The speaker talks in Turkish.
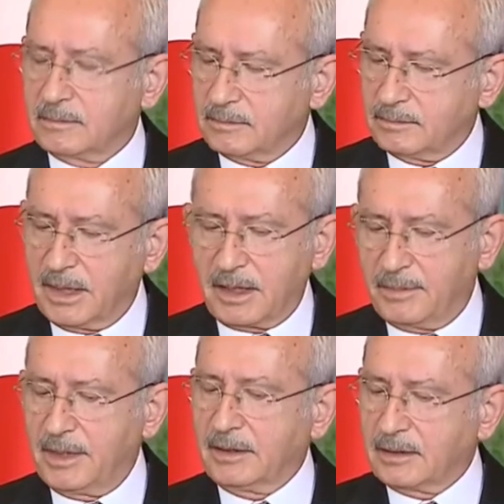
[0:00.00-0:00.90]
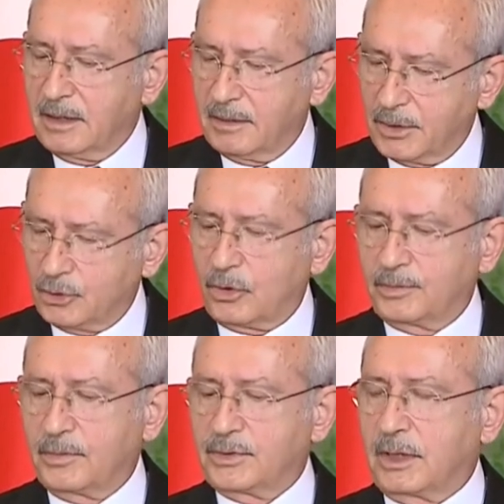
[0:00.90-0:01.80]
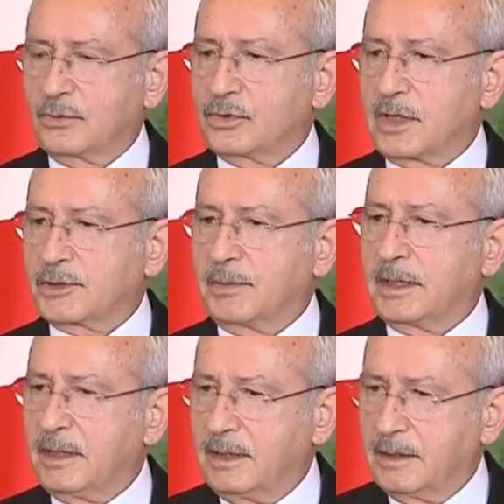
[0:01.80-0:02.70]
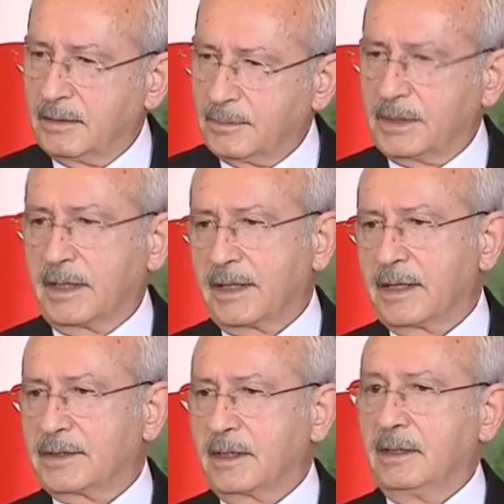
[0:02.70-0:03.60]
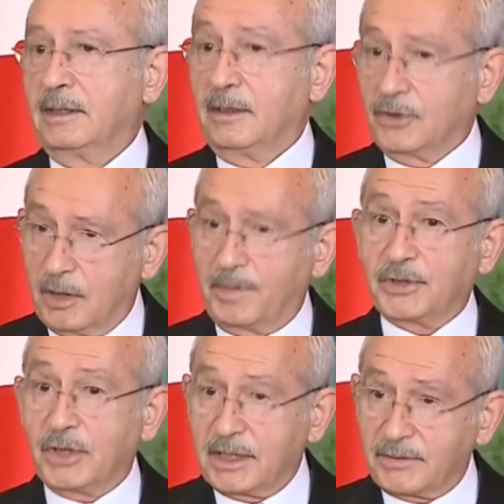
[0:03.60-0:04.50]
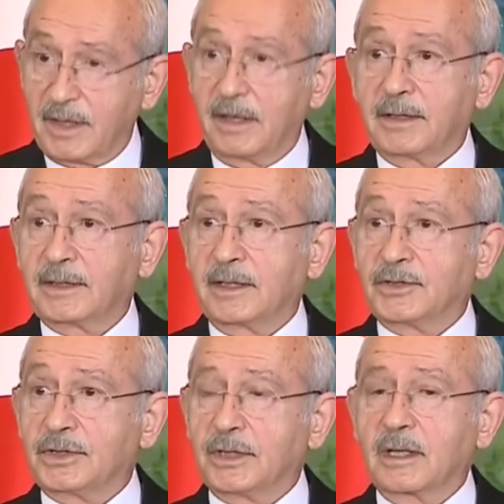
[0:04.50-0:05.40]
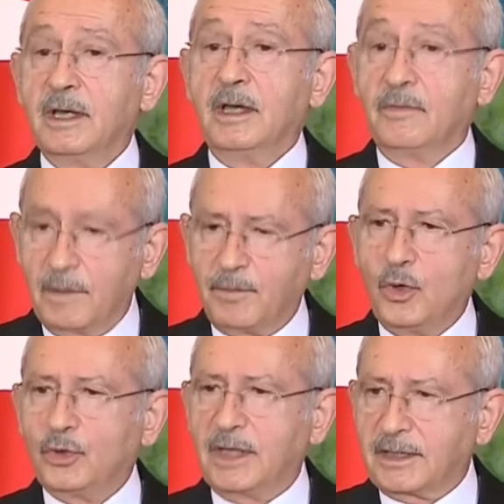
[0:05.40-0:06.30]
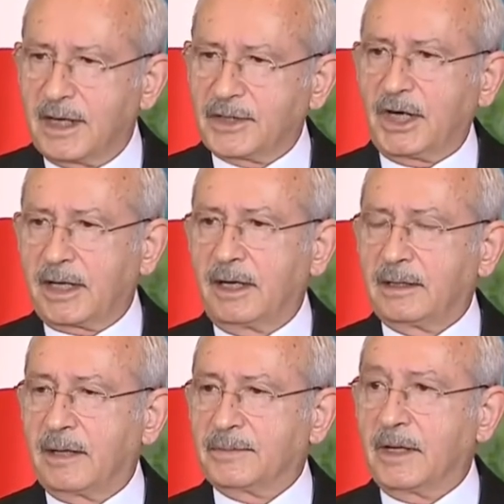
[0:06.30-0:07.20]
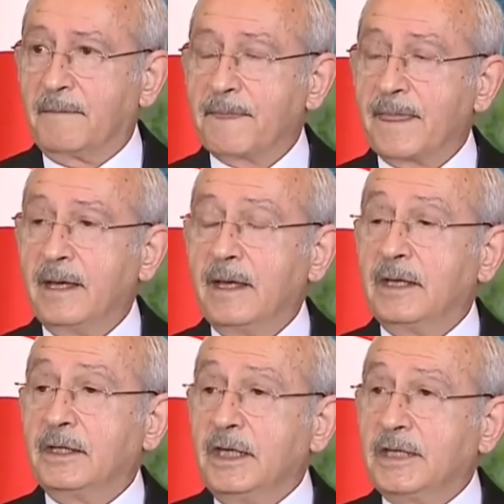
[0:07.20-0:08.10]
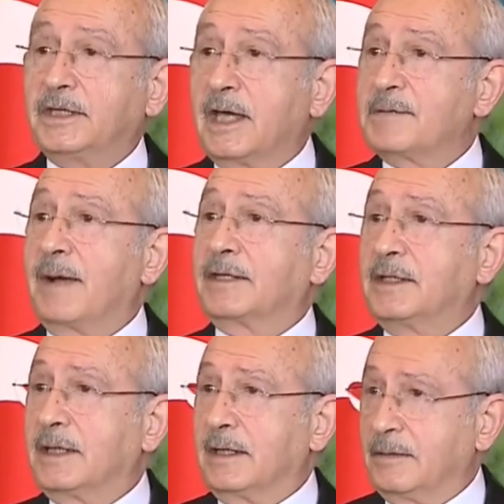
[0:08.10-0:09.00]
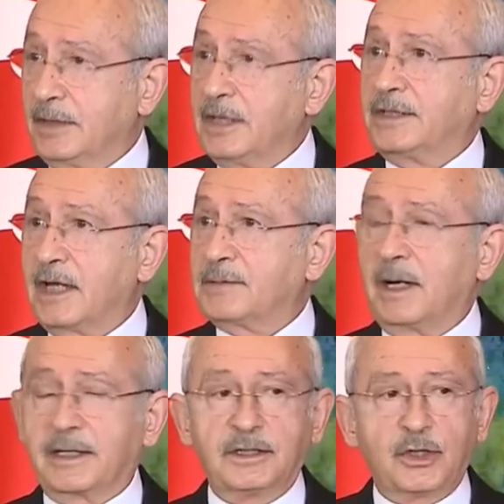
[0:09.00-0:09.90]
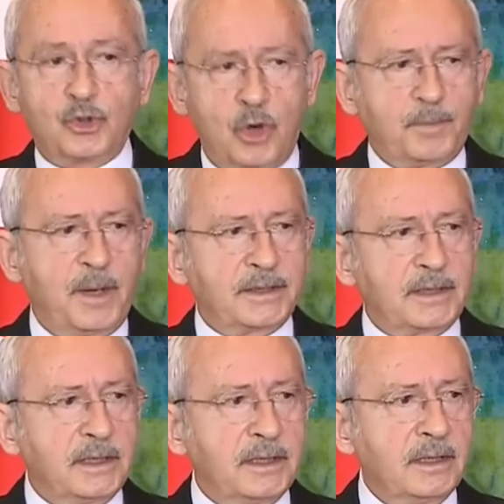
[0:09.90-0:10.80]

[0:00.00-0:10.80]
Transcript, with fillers: beraber bir toplumsal uzlaşmayla bir anayasayı yapacağız ve hayata geçecek. Ve bu ülke gerçek anlamda ilk kez belki de ilk kez belki de çok partili